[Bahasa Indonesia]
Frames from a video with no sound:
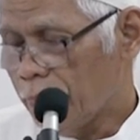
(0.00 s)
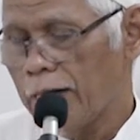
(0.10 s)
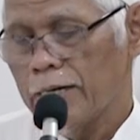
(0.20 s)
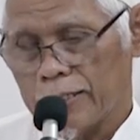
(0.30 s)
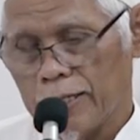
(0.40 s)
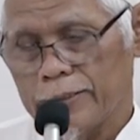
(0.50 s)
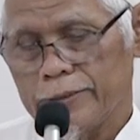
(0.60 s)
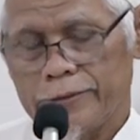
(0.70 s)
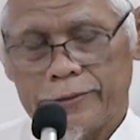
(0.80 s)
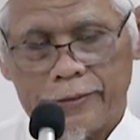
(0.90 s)
Bahkan
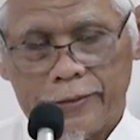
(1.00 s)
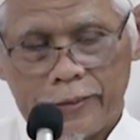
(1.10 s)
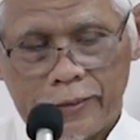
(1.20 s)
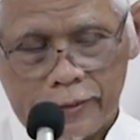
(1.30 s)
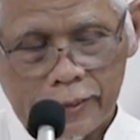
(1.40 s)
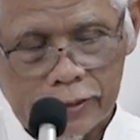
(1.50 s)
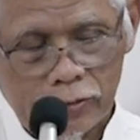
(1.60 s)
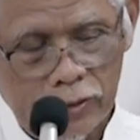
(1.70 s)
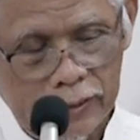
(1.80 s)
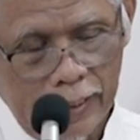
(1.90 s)
di
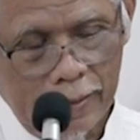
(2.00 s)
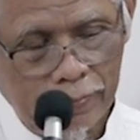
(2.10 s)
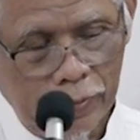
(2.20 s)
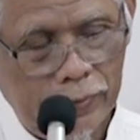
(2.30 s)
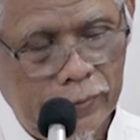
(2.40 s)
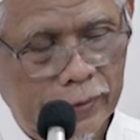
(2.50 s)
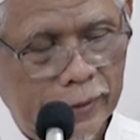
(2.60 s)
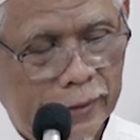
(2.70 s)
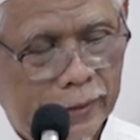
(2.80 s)
dunia pun